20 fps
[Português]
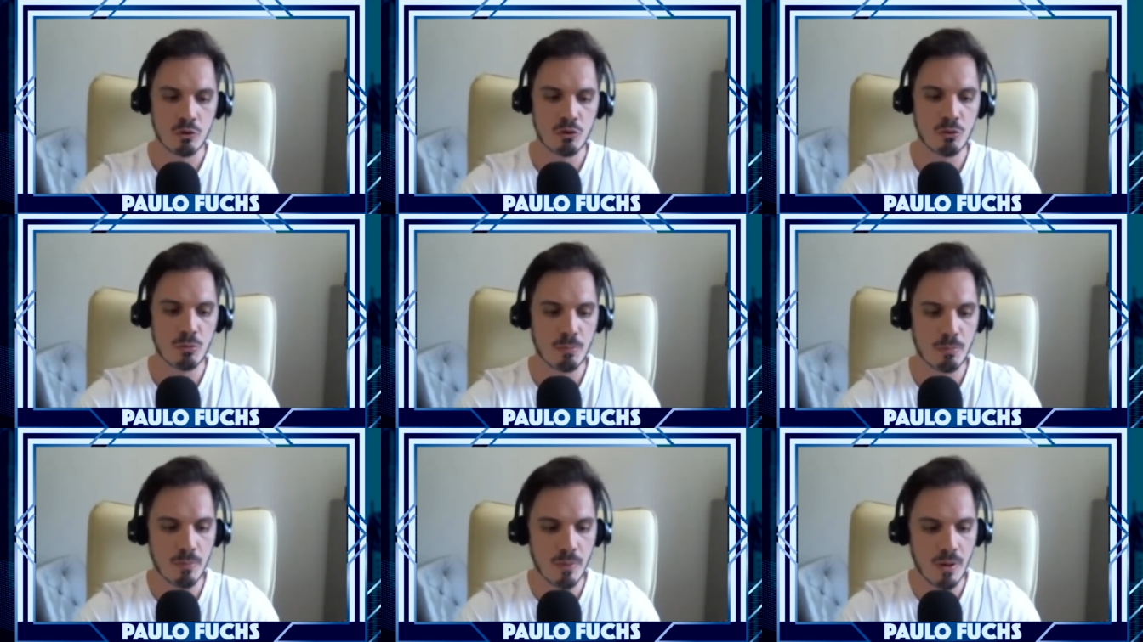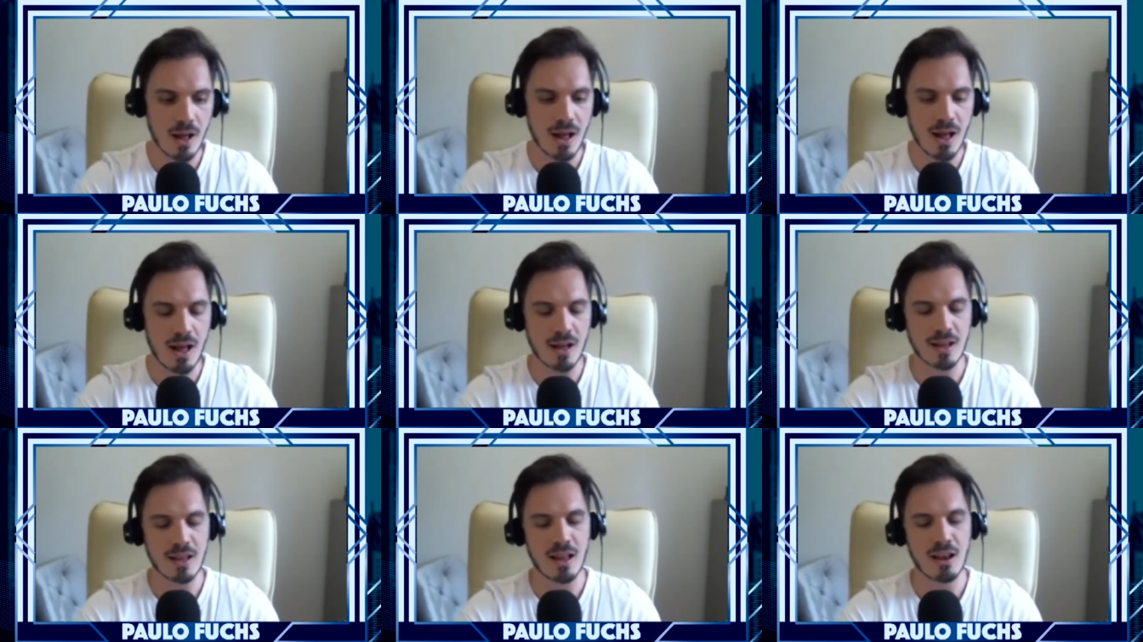tipo,
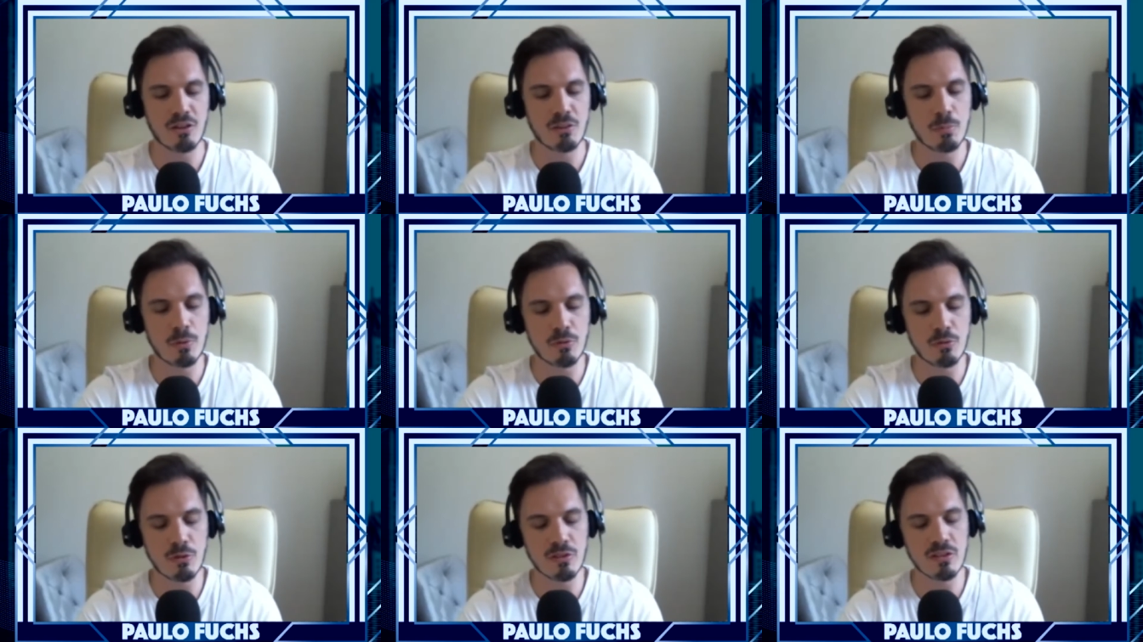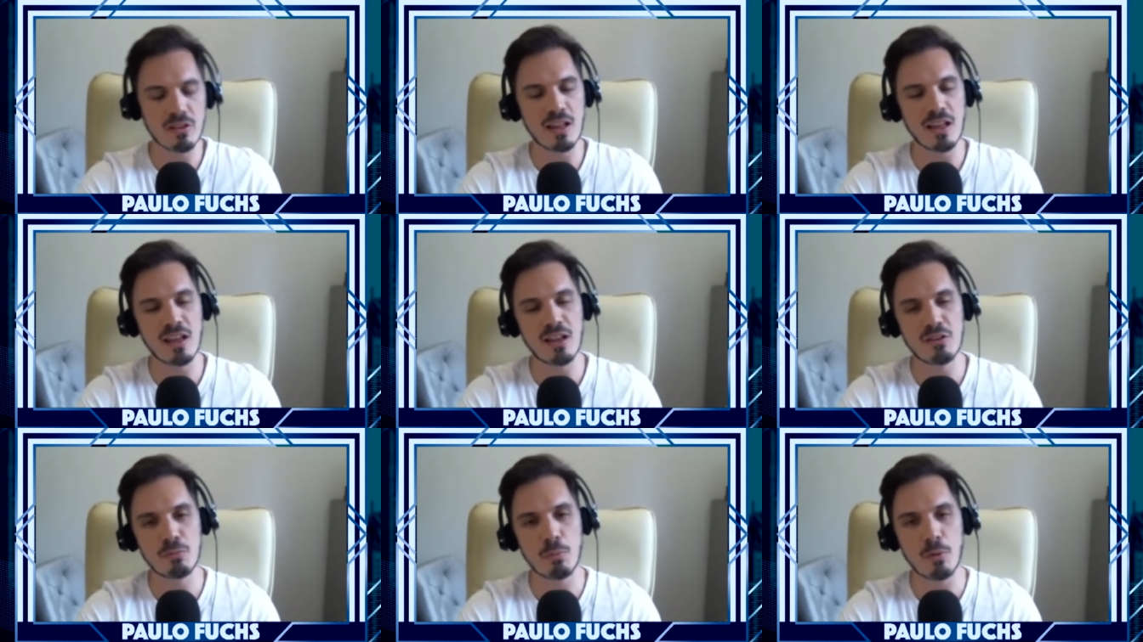aquelas pessoas que
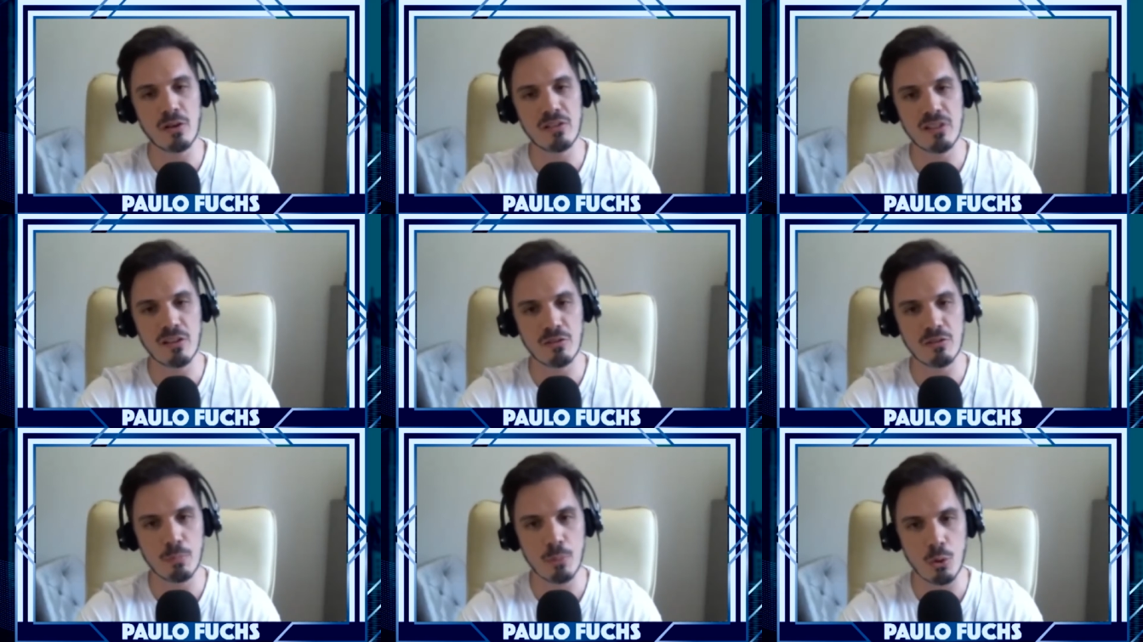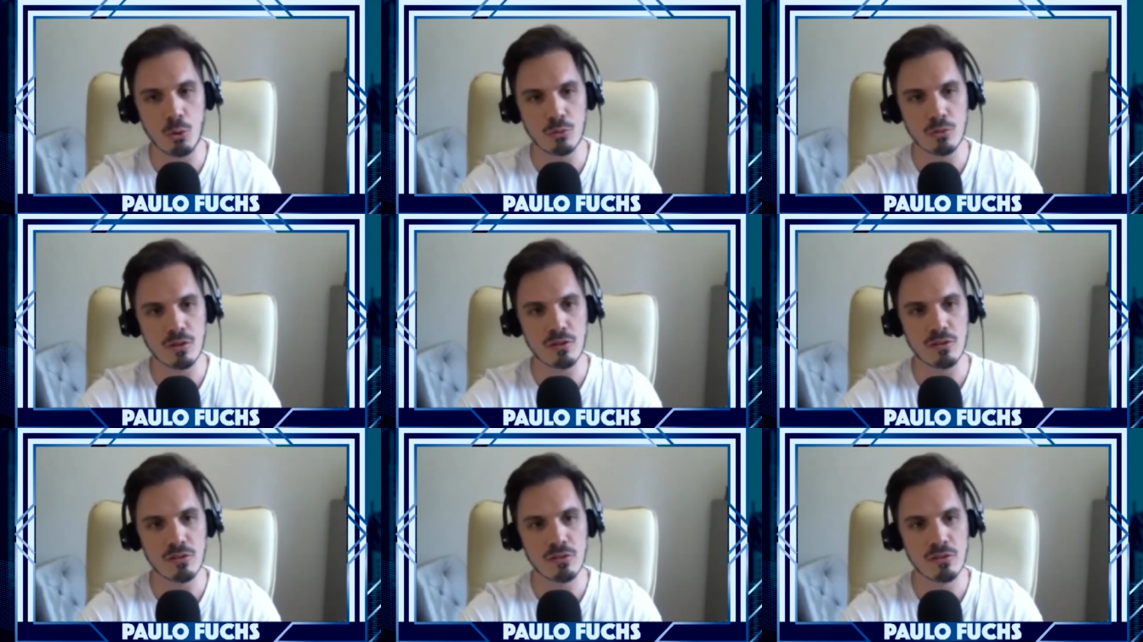têm respostas
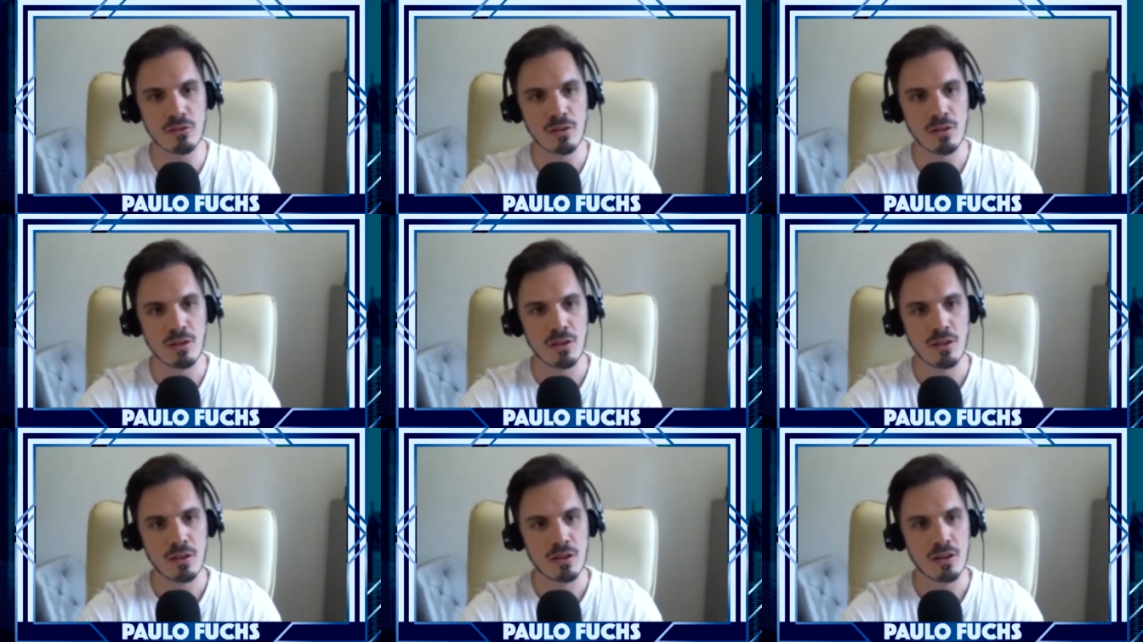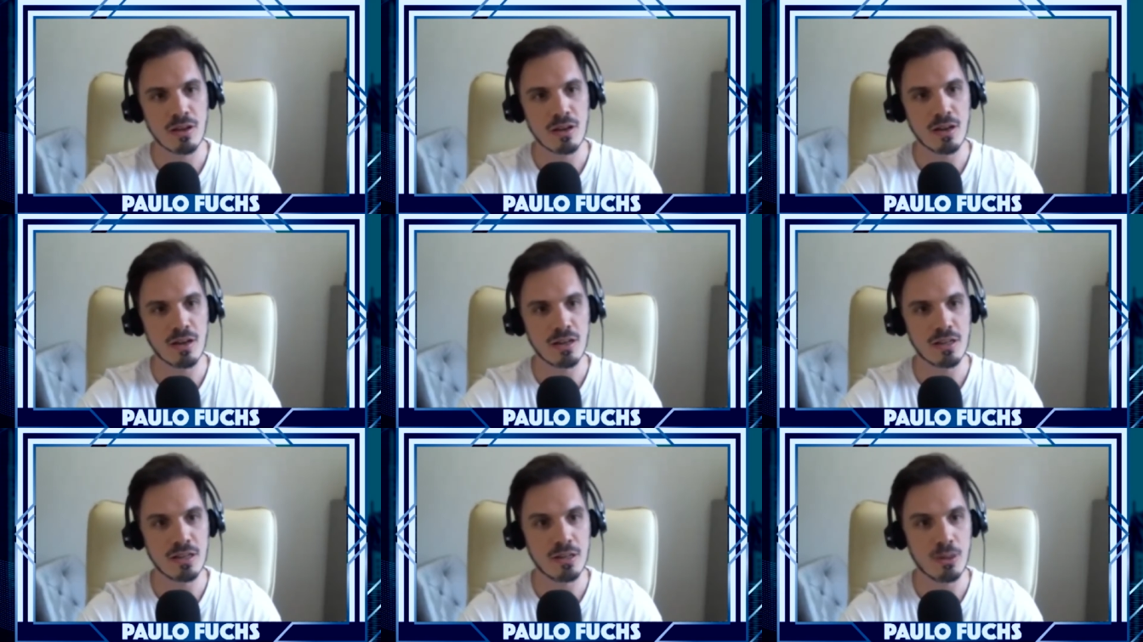prontas,
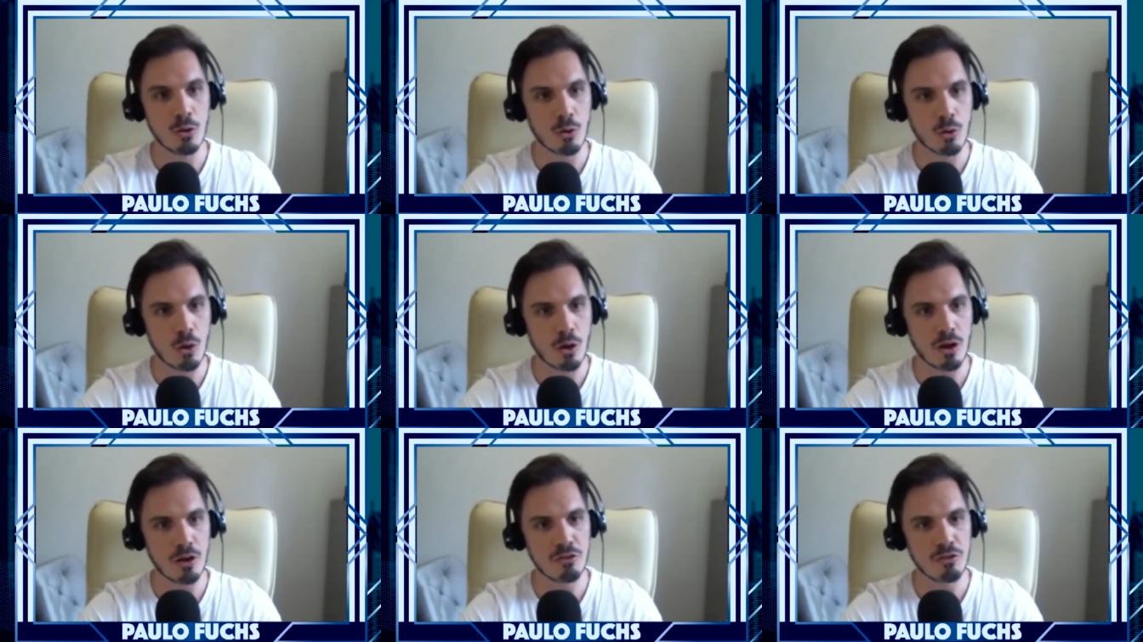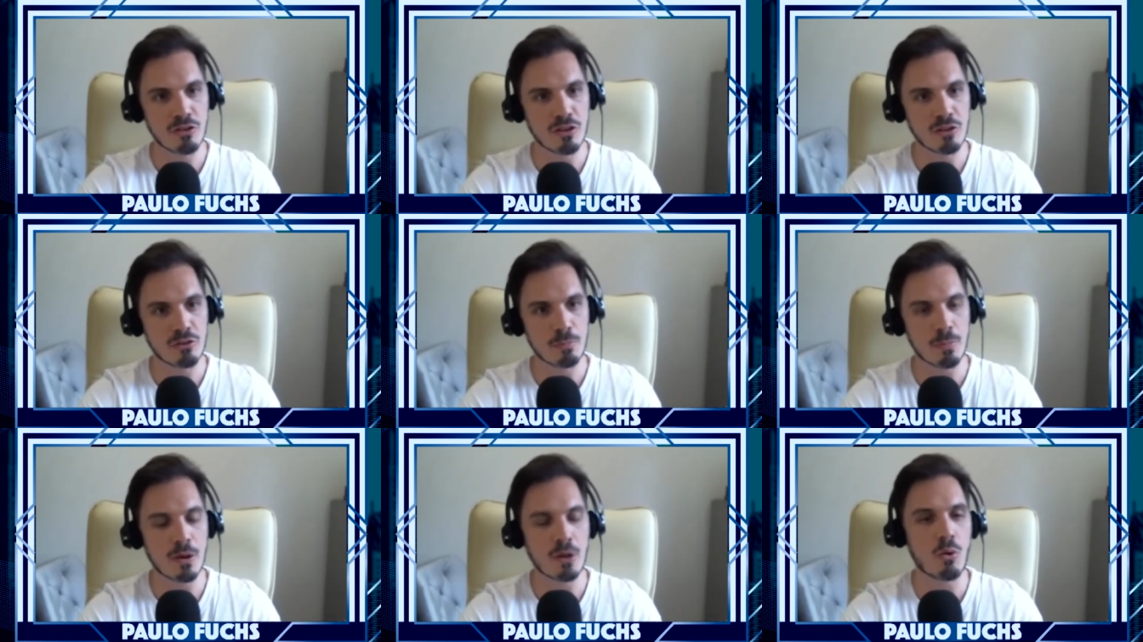uh,
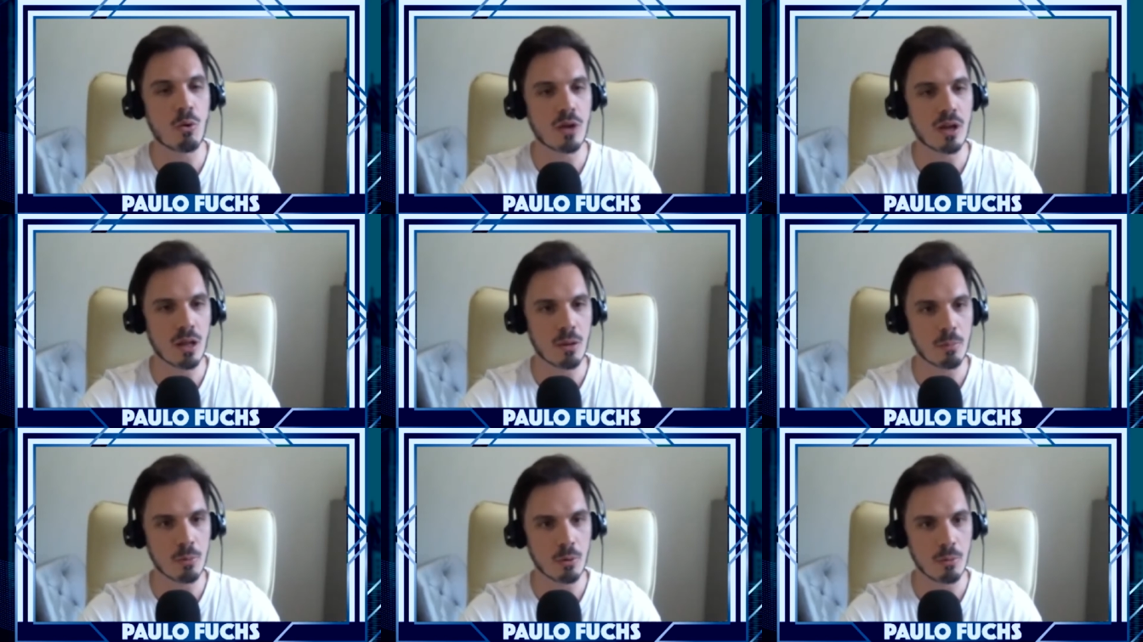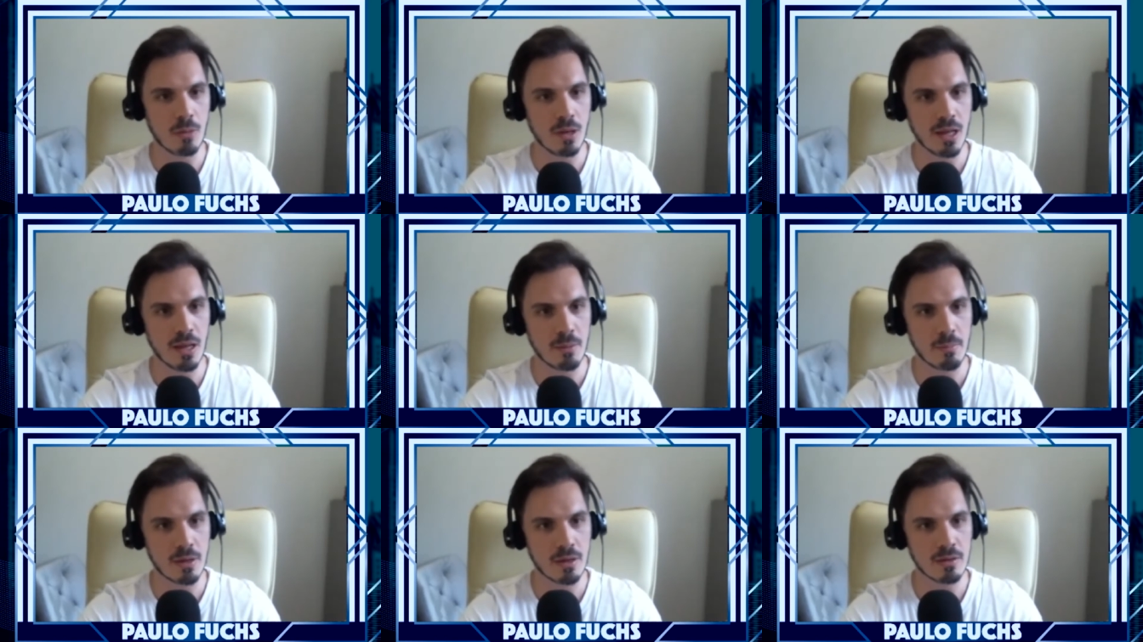ideológicas para qualquer
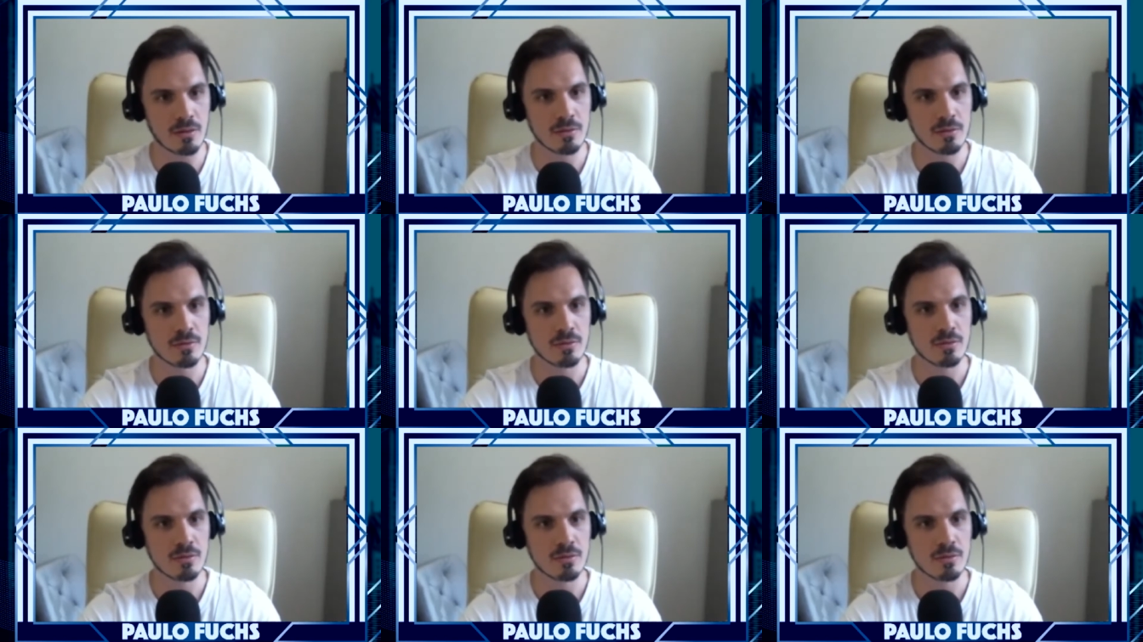problema,